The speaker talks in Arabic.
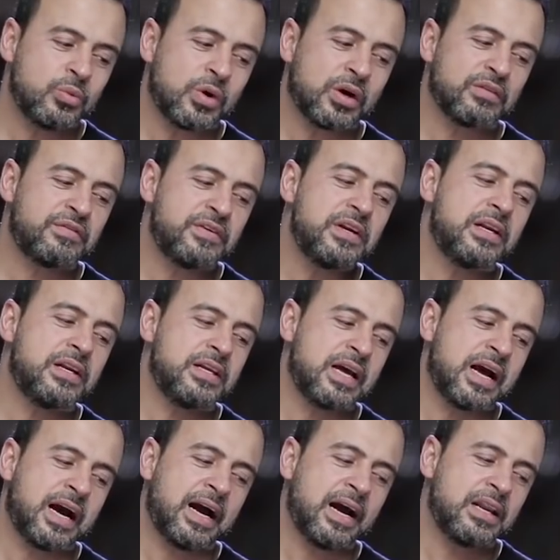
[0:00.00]
واغفر لي يا
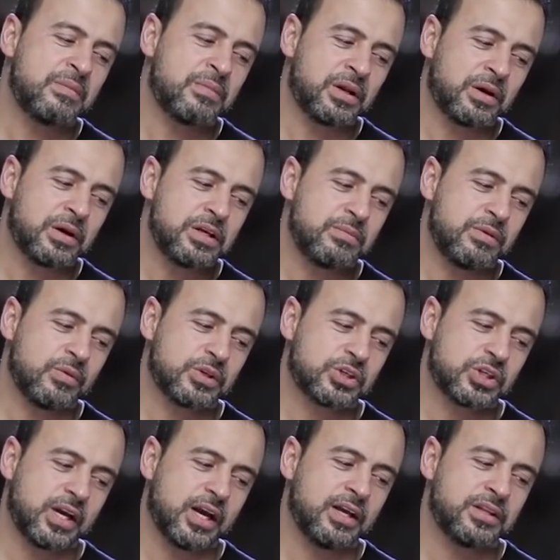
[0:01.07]
عالم الغيب
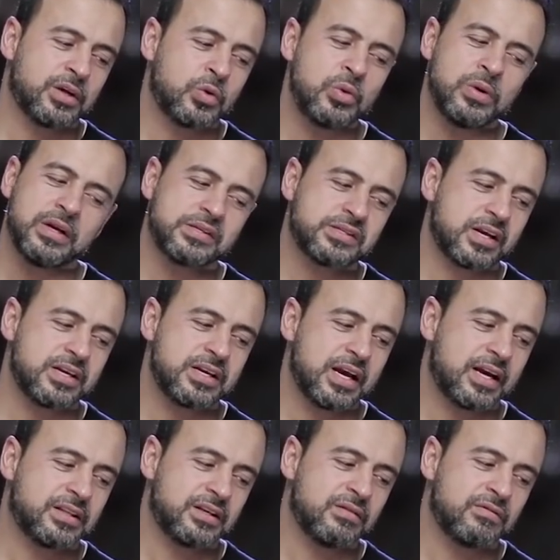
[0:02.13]
والشهادة كل
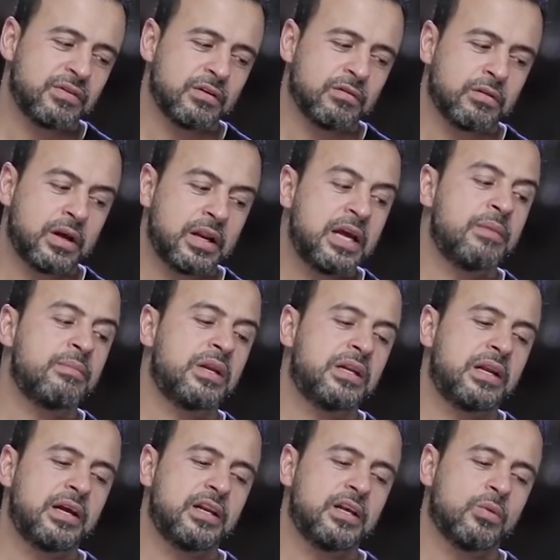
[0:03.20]
سيئة في ظلام
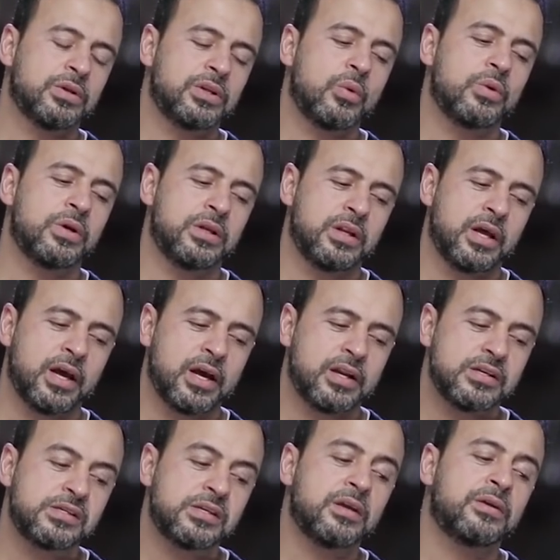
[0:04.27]
الليل وضوء النهار
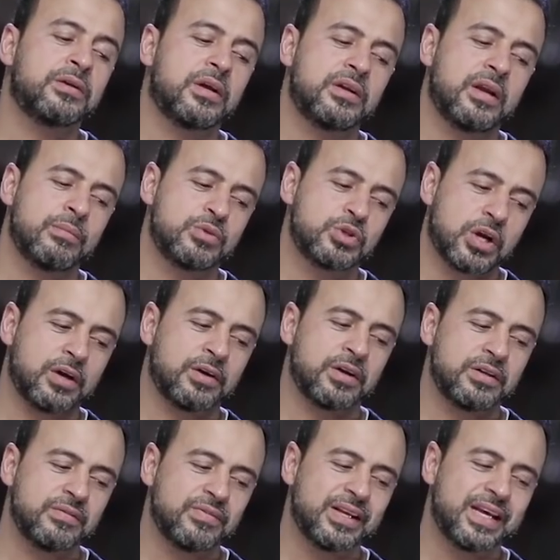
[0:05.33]
سرا أم
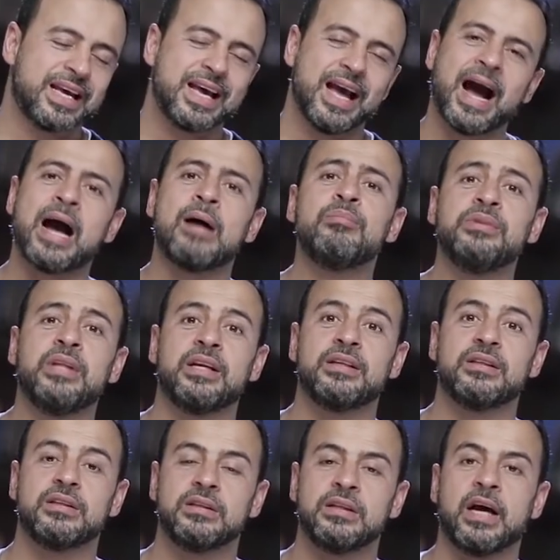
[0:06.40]
جهرا عمدا
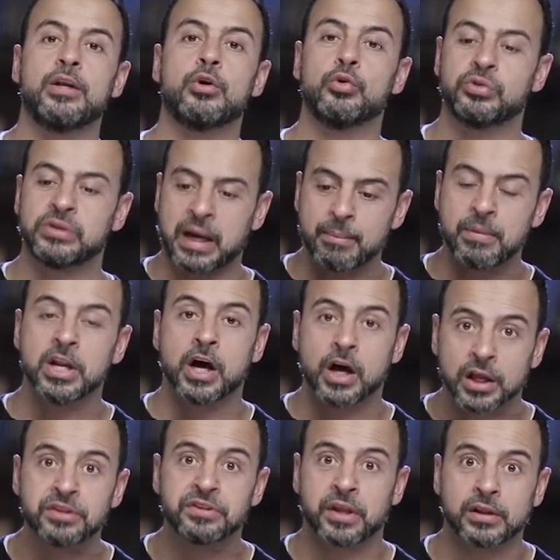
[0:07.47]
يعني كنت عمال
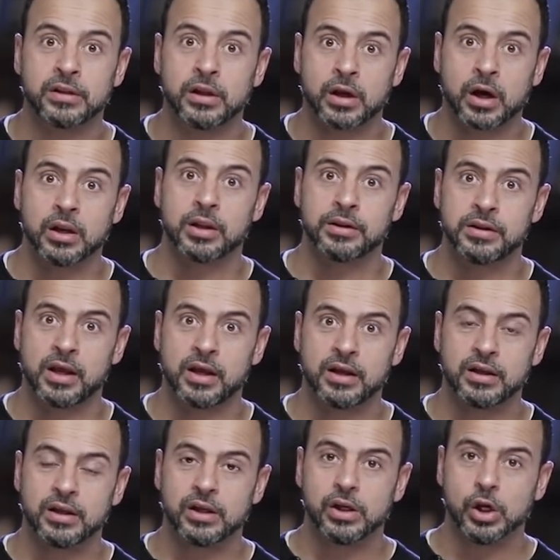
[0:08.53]
اخطط للغلط ده
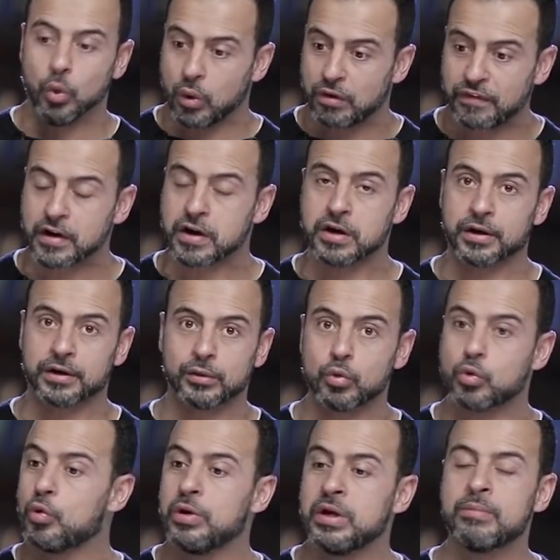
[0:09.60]
وافكر
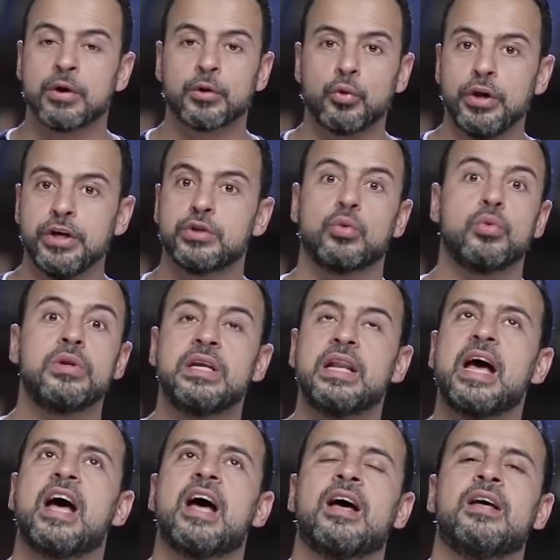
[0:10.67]
وكل ما روحي تقول لي
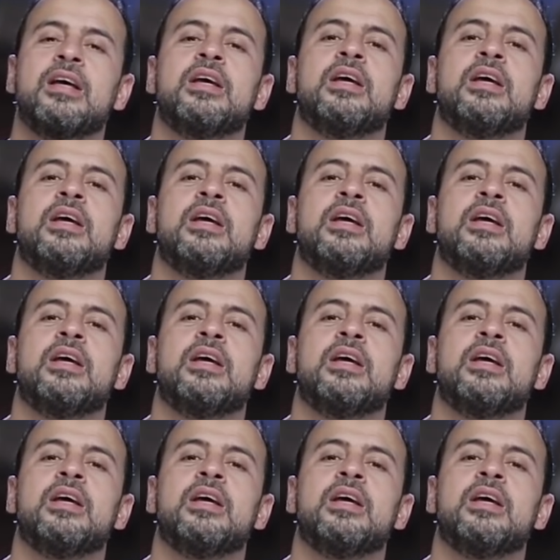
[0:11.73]
لا